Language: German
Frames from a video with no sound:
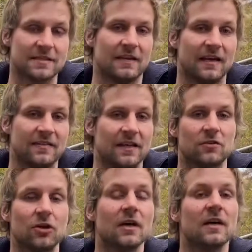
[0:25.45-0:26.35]
Das heißt
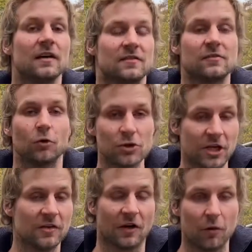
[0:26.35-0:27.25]
also, es ist
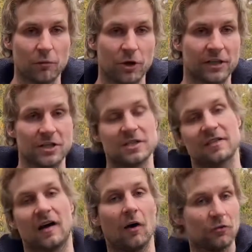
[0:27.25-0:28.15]
durchaus auch möglich,
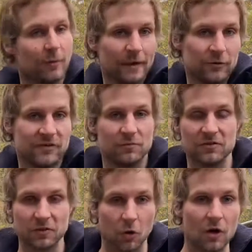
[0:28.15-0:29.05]
dass Sie außer bei uns im
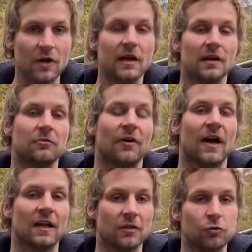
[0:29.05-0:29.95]
Zoo in
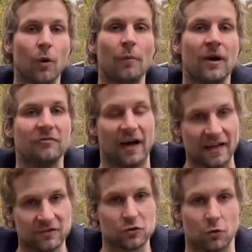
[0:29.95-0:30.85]
freier Natur mal einen
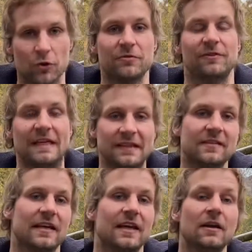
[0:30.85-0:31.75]
Weißstorch fliegen
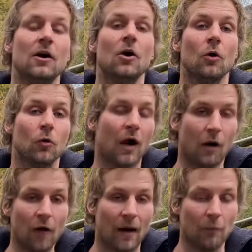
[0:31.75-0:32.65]
sehen oder
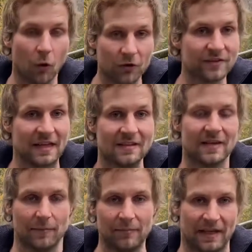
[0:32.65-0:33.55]
auch am Horst an
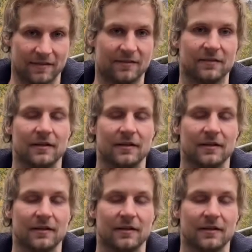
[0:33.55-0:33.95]
seinem Nest.